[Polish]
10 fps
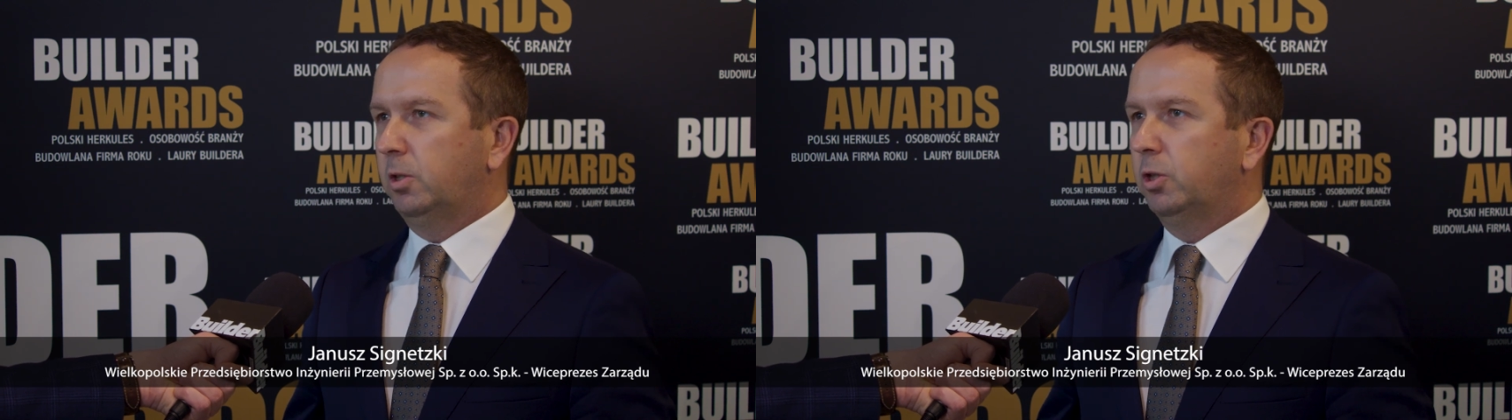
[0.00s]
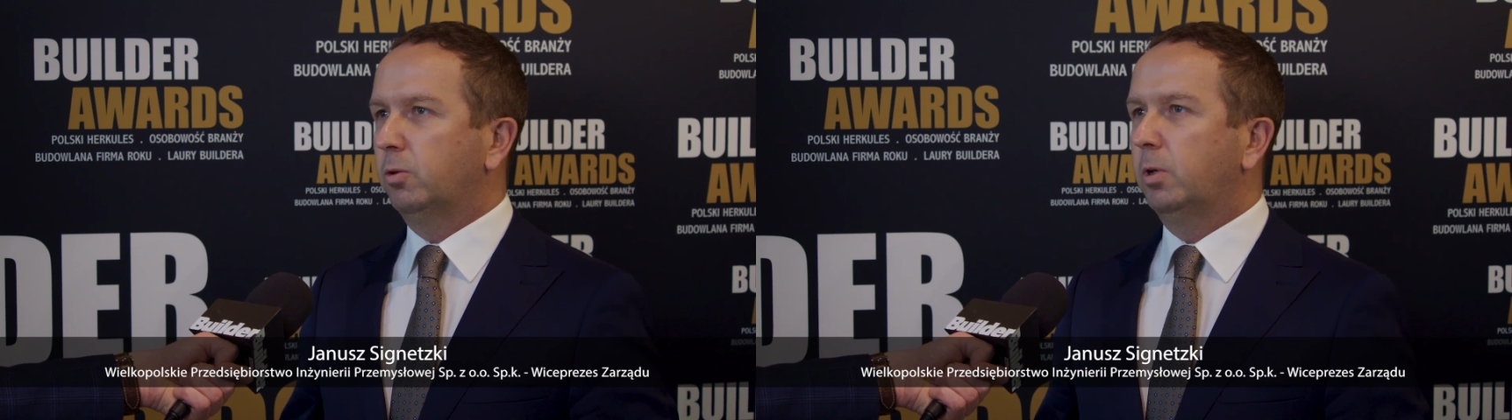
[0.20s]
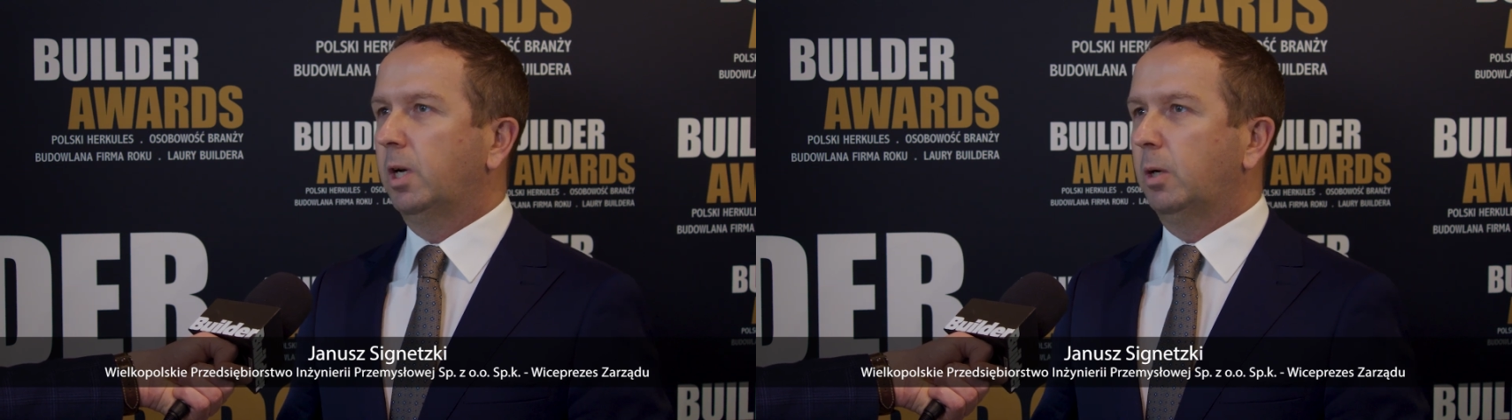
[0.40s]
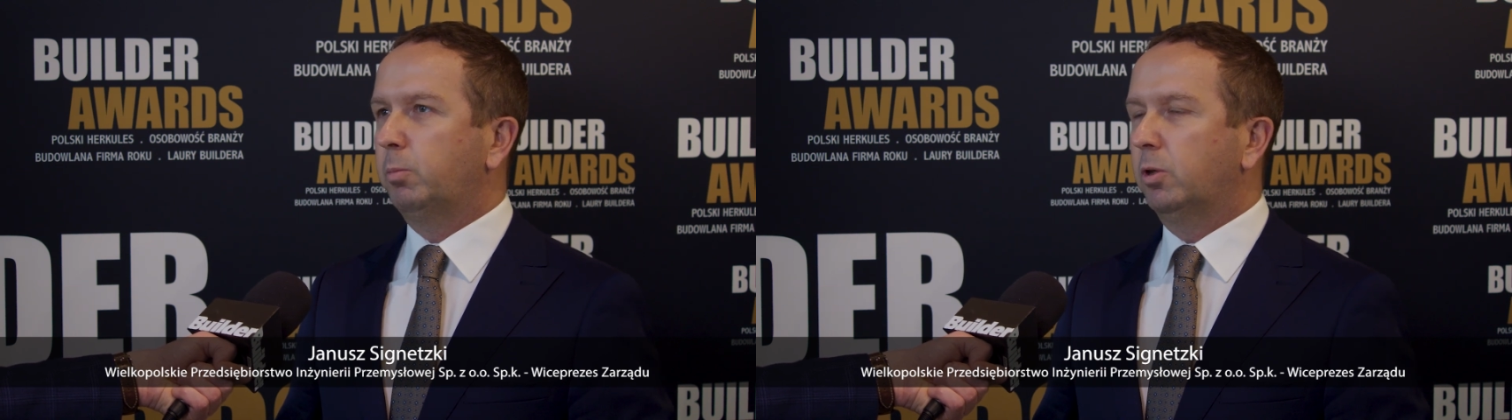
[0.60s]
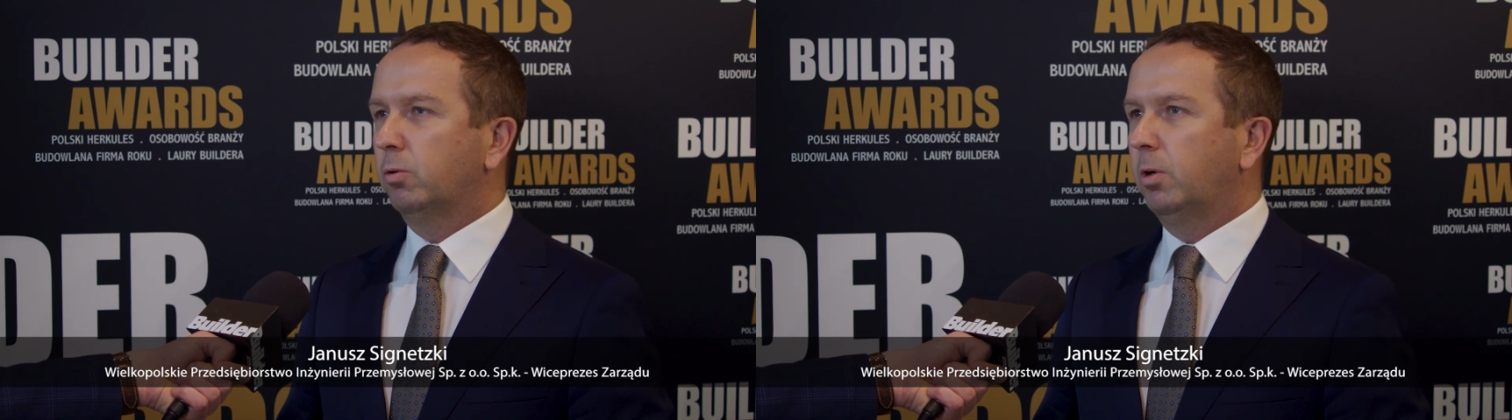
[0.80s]
dziękuję
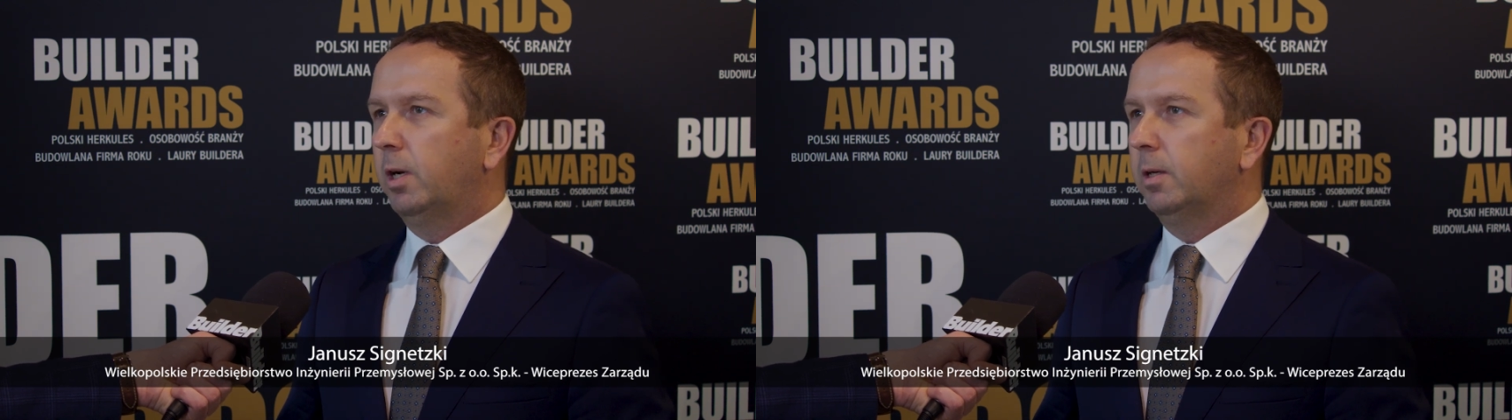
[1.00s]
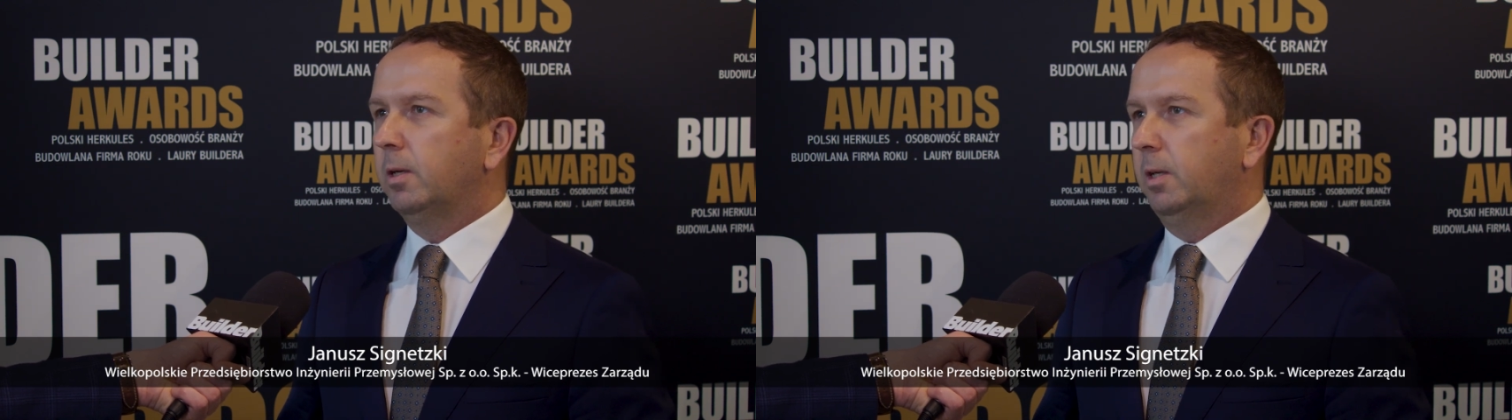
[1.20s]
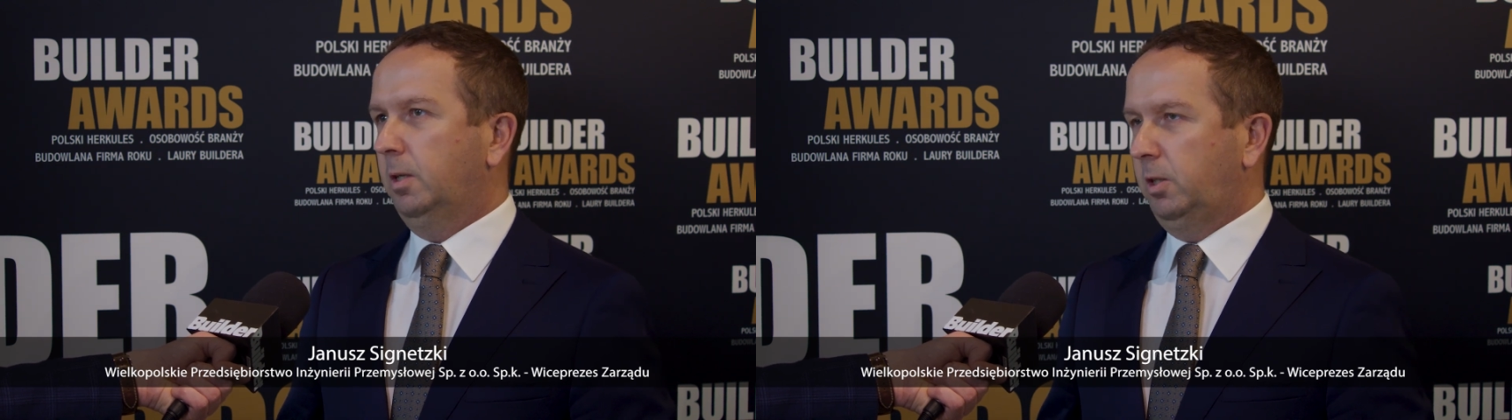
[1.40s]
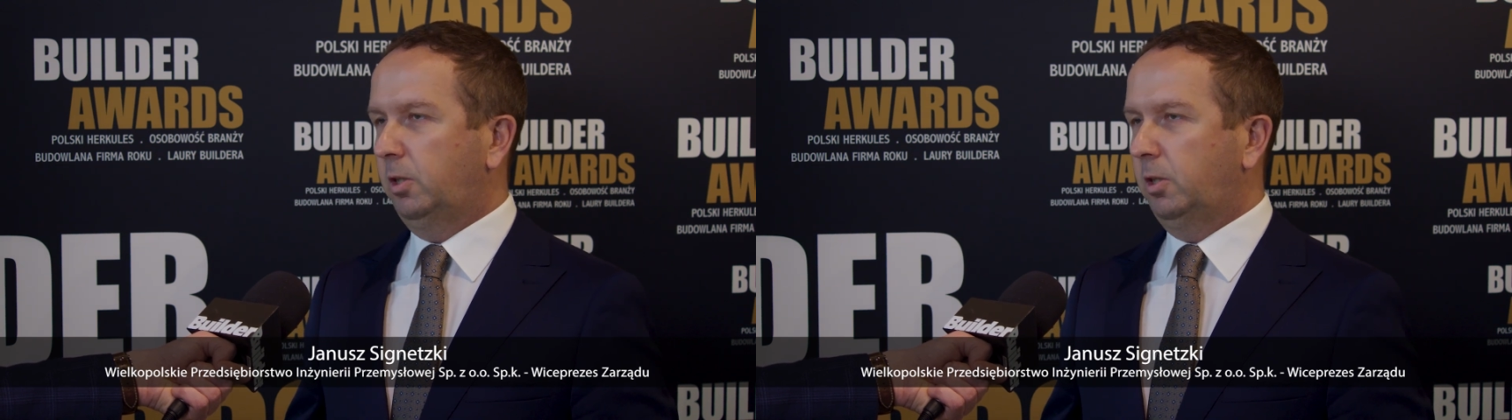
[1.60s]
kapitule i